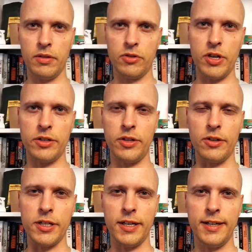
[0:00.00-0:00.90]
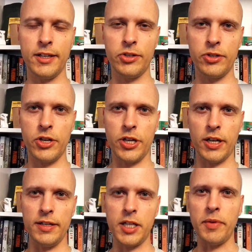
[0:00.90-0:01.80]
Cześć drodzy, Krzysiek
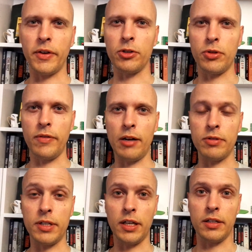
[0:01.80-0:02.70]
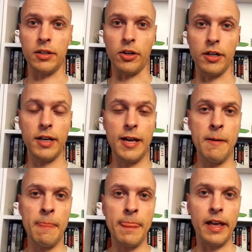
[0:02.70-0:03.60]
Lis z domowego Survivalu z tej strony.
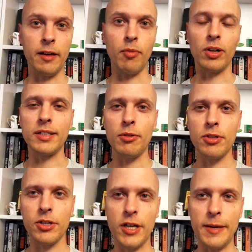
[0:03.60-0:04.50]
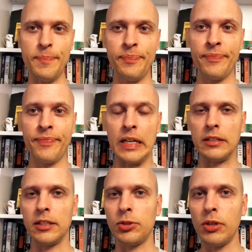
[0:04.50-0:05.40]
E, okazało się, że
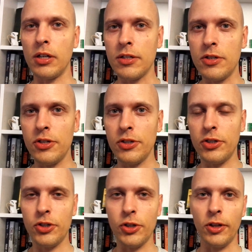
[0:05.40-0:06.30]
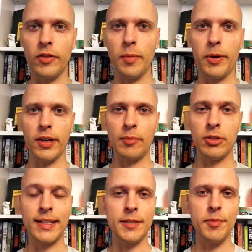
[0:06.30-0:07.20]
testując dziś nowy program do
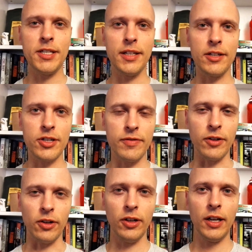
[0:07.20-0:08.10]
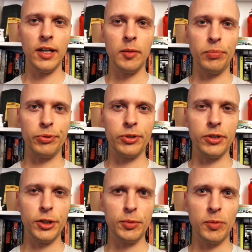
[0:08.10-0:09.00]
transmisji na żywo,
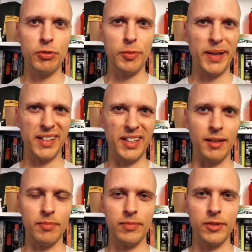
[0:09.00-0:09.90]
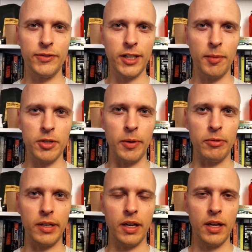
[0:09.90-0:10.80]
puściliśmy przypadkiem, nieświadomie
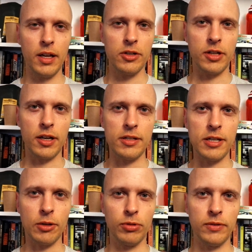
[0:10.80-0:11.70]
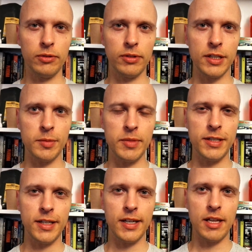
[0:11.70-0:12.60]
zupełnie, 14-sekundową
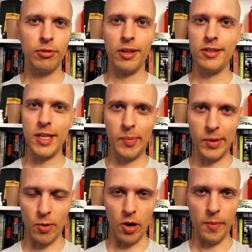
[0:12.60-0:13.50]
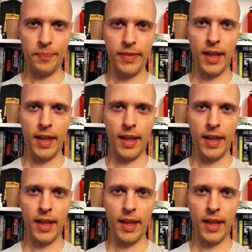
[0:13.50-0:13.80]
transmisję, na której nic nie było.